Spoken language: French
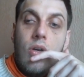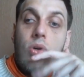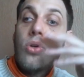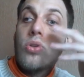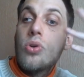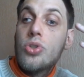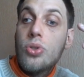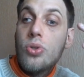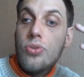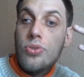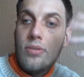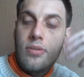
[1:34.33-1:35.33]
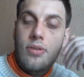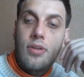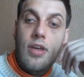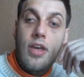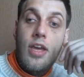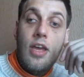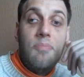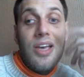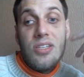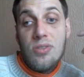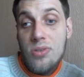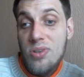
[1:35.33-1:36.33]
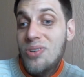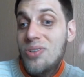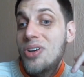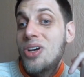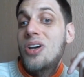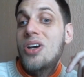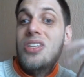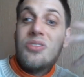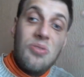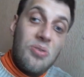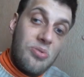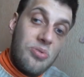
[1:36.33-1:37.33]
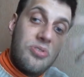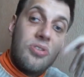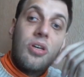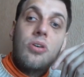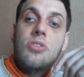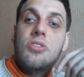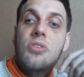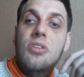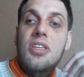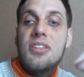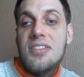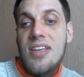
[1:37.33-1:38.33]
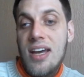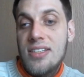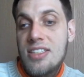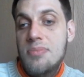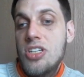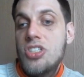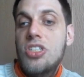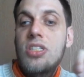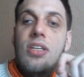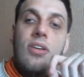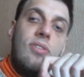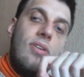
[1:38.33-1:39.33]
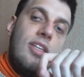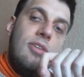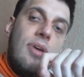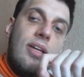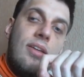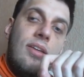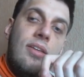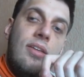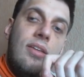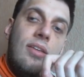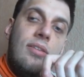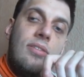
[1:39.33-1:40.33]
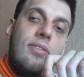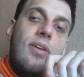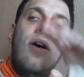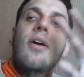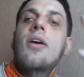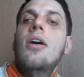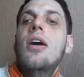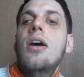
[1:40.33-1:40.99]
qu'autre chose. Parce que se rend compte que Tioni, certes, Imagine et que l'animateur